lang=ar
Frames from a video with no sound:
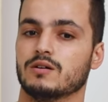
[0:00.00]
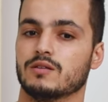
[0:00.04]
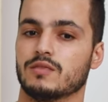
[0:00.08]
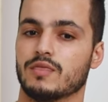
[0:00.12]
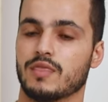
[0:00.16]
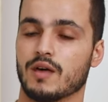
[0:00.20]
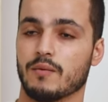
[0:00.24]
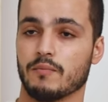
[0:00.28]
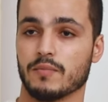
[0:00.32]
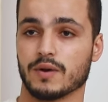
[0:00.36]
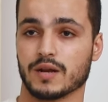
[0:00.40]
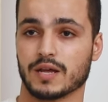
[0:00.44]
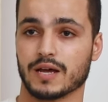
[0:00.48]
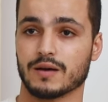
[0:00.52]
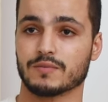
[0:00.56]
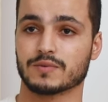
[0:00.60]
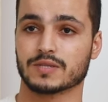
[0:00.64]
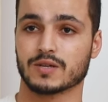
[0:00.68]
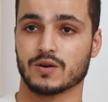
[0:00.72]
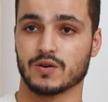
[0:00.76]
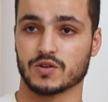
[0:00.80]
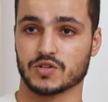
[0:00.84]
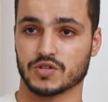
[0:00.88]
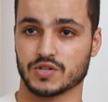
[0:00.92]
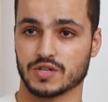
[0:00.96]
تضمن
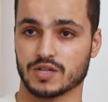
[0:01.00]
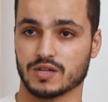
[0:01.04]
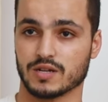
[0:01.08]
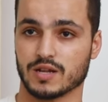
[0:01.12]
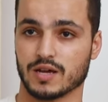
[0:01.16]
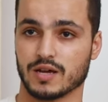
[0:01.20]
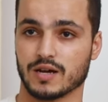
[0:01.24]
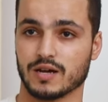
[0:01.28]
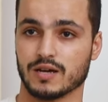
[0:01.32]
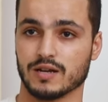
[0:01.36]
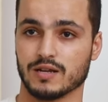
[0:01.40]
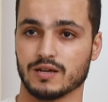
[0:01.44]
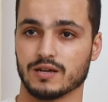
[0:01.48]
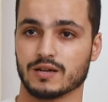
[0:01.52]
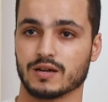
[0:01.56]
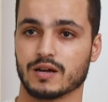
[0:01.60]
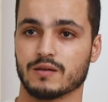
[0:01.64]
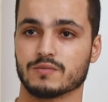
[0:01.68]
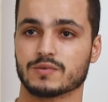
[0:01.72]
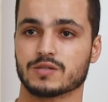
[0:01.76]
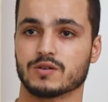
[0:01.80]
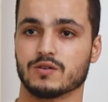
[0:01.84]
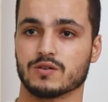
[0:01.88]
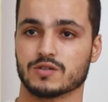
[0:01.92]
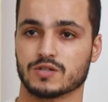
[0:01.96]
25 حالة
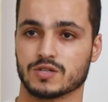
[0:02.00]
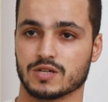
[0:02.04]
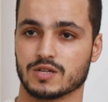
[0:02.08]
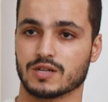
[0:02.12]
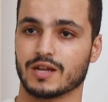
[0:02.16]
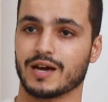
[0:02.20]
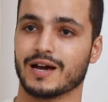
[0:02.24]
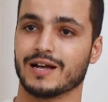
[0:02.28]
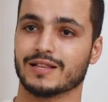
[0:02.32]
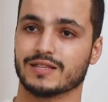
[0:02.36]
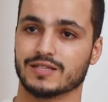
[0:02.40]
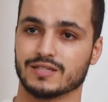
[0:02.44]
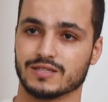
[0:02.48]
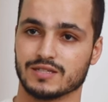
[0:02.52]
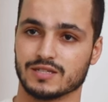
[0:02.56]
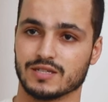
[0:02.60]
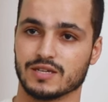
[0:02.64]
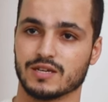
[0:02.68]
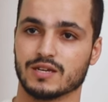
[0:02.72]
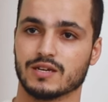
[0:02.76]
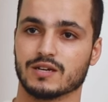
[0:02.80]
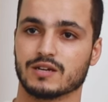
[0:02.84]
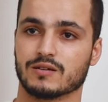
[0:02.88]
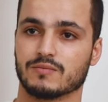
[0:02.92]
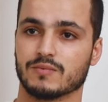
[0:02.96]
25 حالة
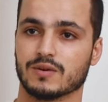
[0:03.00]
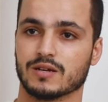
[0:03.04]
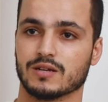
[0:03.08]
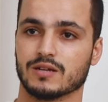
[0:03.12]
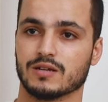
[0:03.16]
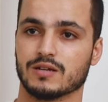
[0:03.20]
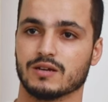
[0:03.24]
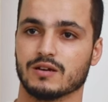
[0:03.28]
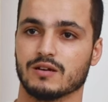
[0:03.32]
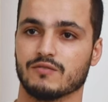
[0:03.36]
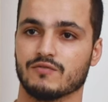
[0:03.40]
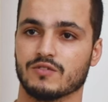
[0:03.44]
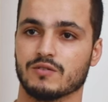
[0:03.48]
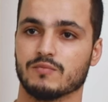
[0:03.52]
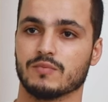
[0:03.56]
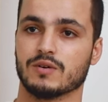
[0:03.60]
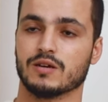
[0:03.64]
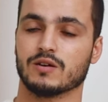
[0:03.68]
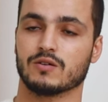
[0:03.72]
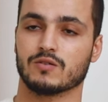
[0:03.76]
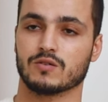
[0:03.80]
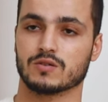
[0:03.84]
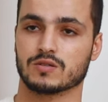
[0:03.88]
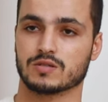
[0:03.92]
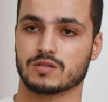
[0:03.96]
انتهاك معناها فيما
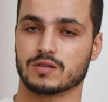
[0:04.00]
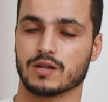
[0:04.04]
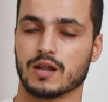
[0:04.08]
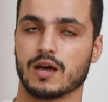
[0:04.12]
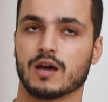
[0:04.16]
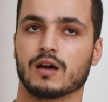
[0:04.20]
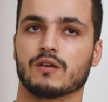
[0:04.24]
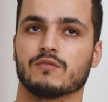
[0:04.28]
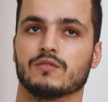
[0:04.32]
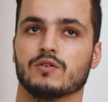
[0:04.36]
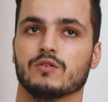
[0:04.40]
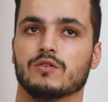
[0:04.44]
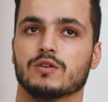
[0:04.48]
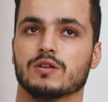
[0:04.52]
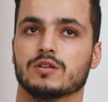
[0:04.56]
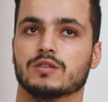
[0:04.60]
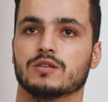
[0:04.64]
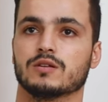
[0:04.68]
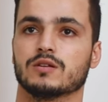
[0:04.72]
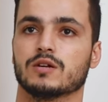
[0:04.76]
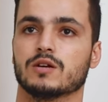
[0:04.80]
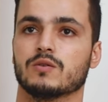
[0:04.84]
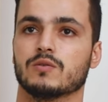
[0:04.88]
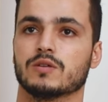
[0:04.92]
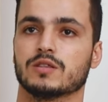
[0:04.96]
يخص الحق في حرية
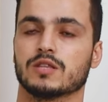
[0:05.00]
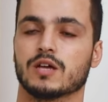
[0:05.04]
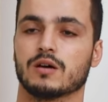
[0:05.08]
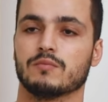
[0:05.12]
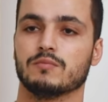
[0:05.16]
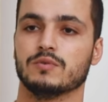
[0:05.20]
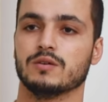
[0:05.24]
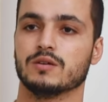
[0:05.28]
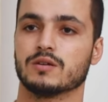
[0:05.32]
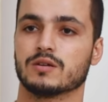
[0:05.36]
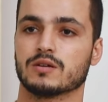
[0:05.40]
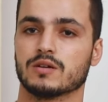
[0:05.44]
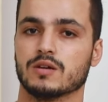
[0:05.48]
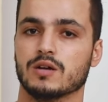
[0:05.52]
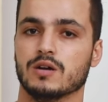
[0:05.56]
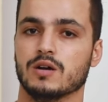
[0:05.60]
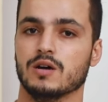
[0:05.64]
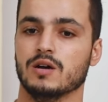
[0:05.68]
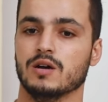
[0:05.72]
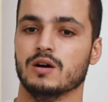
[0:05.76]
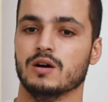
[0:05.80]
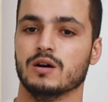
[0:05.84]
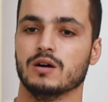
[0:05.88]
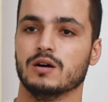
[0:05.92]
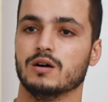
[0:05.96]
الرأي والتعبير
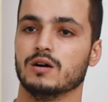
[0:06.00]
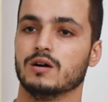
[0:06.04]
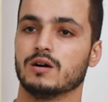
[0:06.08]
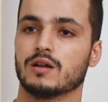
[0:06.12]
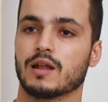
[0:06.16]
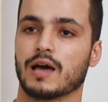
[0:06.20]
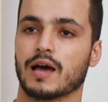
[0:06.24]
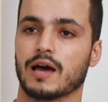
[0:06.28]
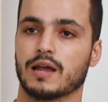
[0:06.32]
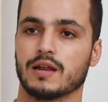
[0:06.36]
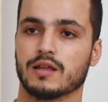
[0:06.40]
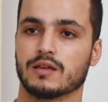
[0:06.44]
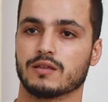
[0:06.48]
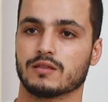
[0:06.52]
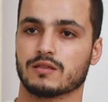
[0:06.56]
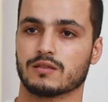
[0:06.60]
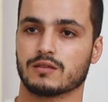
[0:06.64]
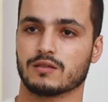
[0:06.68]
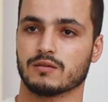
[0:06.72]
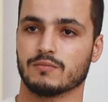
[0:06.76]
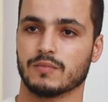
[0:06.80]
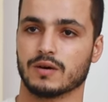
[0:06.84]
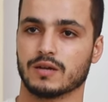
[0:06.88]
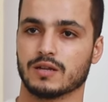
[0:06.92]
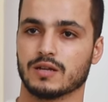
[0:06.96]
آه،
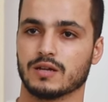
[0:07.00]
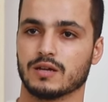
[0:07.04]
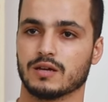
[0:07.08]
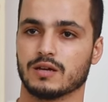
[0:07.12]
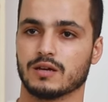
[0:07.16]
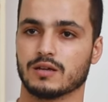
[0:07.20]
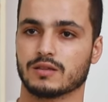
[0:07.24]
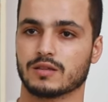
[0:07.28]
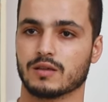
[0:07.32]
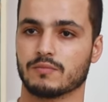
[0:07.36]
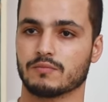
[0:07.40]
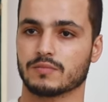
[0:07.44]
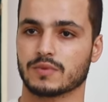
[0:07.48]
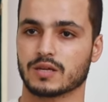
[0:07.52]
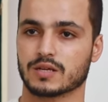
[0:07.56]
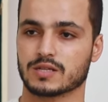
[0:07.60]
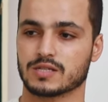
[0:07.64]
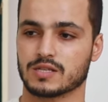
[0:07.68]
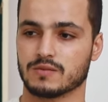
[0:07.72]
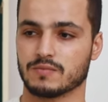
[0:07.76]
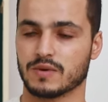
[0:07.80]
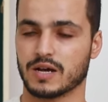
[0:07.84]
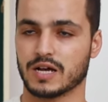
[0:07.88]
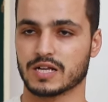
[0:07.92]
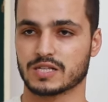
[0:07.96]
الحالات معناها تم
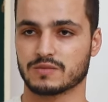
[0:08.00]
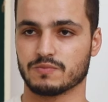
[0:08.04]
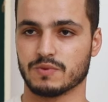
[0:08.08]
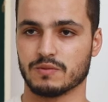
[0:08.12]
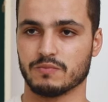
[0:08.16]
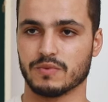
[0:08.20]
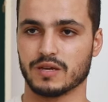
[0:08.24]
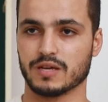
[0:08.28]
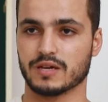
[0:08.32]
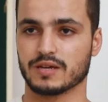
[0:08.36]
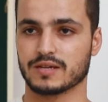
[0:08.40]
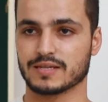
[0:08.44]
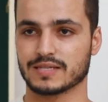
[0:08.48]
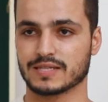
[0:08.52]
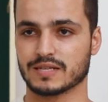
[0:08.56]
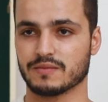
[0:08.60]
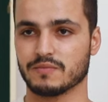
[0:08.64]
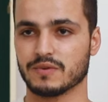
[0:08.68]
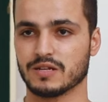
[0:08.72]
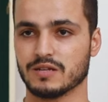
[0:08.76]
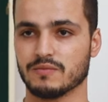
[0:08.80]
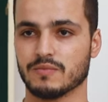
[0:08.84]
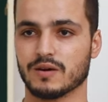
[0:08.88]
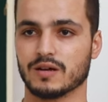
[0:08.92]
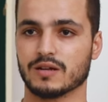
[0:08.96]
تقسيمها حسب المعيار
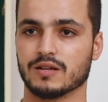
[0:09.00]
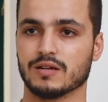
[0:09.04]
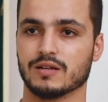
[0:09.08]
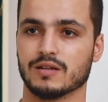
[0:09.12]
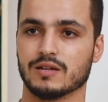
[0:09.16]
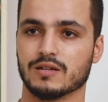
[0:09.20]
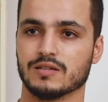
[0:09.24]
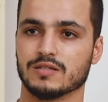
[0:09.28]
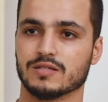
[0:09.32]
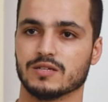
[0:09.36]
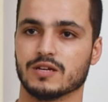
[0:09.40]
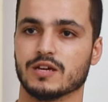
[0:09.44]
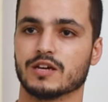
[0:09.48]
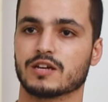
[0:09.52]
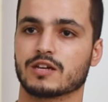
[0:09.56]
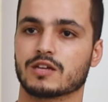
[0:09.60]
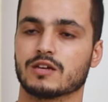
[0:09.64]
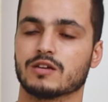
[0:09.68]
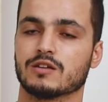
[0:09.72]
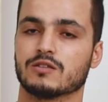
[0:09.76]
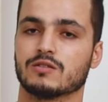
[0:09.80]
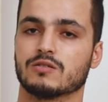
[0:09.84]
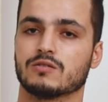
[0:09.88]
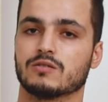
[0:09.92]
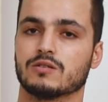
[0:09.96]
الزمني معناها
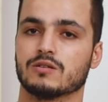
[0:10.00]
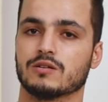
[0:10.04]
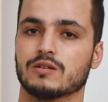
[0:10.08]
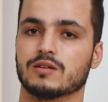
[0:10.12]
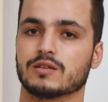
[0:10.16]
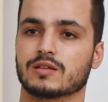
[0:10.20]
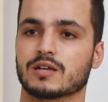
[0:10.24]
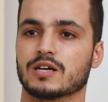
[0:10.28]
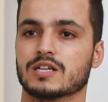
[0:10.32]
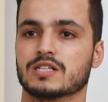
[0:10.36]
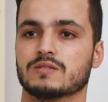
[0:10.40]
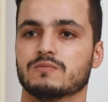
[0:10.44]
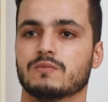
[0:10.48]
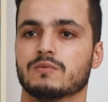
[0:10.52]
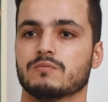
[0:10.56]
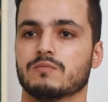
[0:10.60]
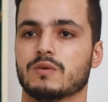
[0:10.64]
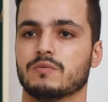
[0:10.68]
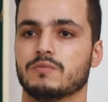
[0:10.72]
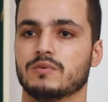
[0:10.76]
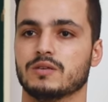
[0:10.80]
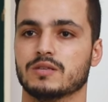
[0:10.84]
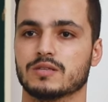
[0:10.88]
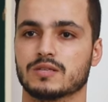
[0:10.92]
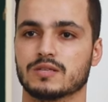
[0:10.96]
الانتهاكات اللي تقسمت ما
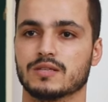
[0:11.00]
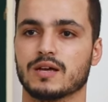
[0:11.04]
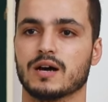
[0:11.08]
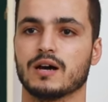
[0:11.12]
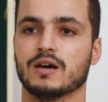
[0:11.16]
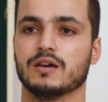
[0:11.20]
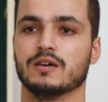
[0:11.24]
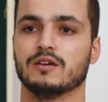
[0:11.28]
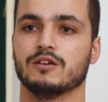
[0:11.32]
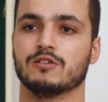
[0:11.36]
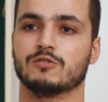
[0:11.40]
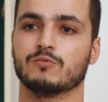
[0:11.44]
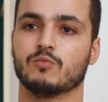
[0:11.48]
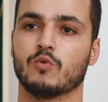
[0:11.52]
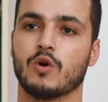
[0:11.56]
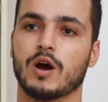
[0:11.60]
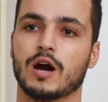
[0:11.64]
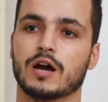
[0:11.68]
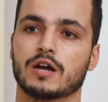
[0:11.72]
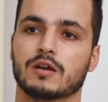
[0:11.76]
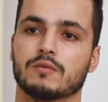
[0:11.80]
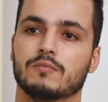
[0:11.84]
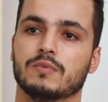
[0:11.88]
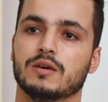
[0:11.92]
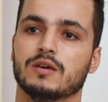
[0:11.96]
بين استدعاءات
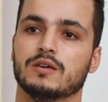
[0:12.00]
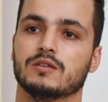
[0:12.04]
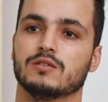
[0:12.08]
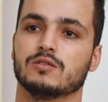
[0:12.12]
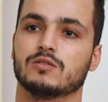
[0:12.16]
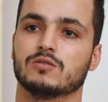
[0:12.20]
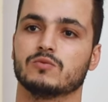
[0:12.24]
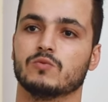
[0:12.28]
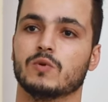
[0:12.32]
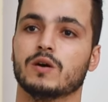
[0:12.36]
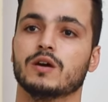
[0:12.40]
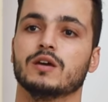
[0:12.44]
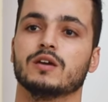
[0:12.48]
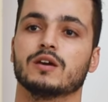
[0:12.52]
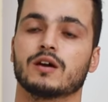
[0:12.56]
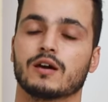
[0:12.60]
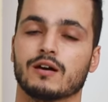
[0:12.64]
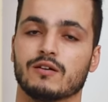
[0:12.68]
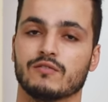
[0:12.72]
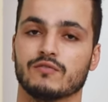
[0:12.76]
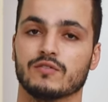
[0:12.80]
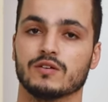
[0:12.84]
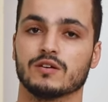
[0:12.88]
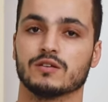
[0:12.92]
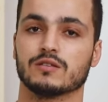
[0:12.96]
محاكمات
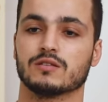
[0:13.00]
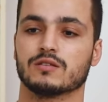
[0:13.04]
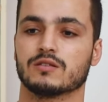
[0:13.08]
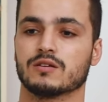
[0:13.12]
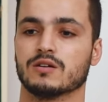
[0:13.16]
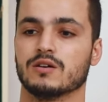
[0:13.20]
وإيقافات